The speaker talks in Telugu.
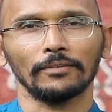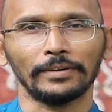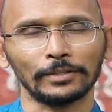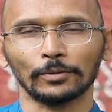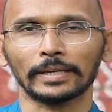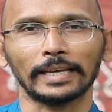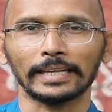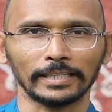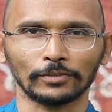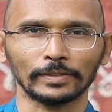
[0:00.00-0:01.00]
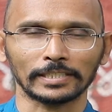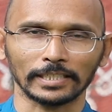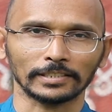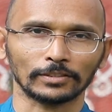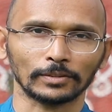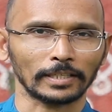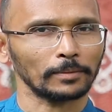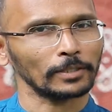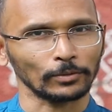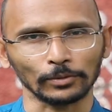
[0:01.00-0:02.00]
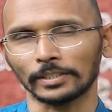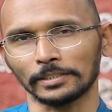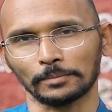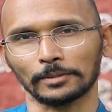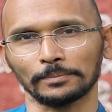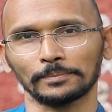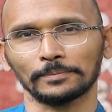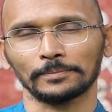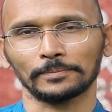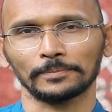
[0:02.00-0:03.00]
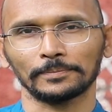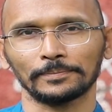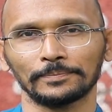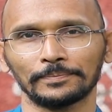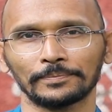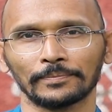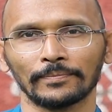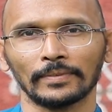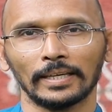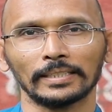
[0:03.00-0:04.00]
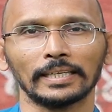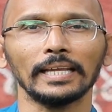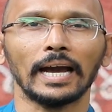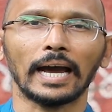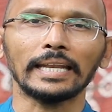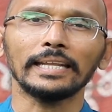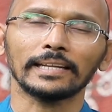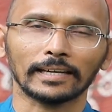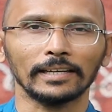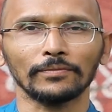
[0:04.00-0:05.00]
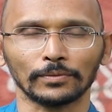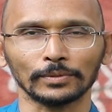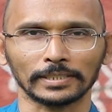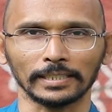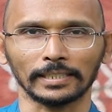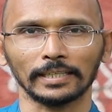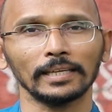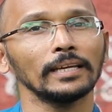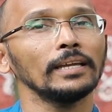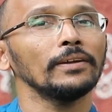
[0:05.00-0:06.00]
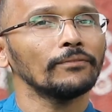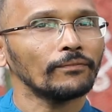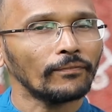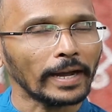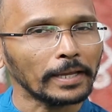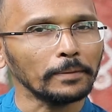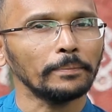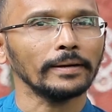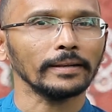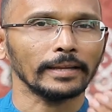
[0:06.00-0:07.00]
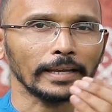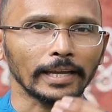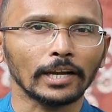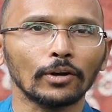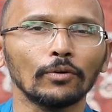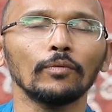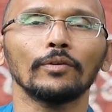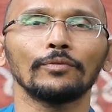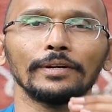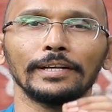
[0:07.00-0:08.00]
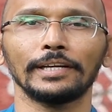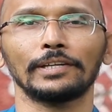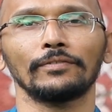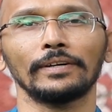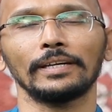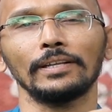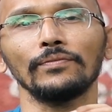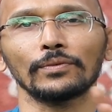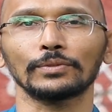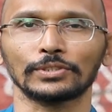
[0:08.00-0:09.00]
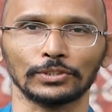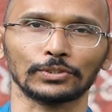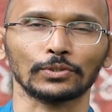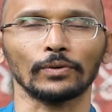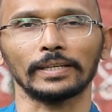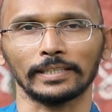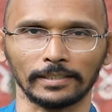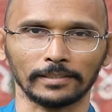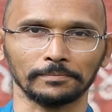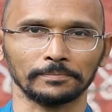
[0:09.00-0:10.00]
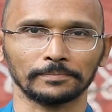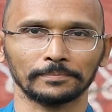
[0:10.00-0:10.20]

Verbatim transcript: వెయిట్ కూడా గెయిన్ అయ్యేటువంటి ఛాన్సెస్ ఉంటాయి కాబట్టి అది వద్దని చెప్తాం అందుకని అన్ని రకాల ఫ్రూట్స్ అంటే ఫైబర్ ఎక్కువ ఉండేటువంటి ఫ్రూట్స్ తీసుకోవాలి అంటాం